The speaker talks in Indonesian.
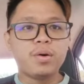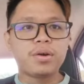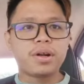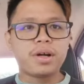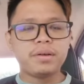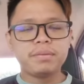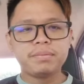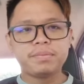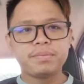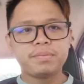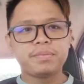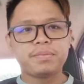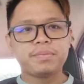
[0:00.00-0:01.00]
orang,
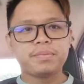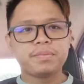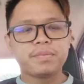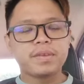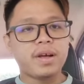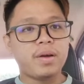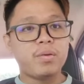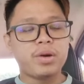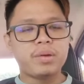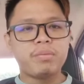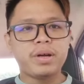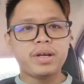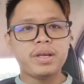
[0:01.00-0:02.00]
Anwar
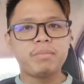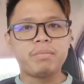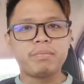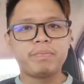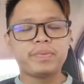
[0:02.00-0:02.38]
Ibrahim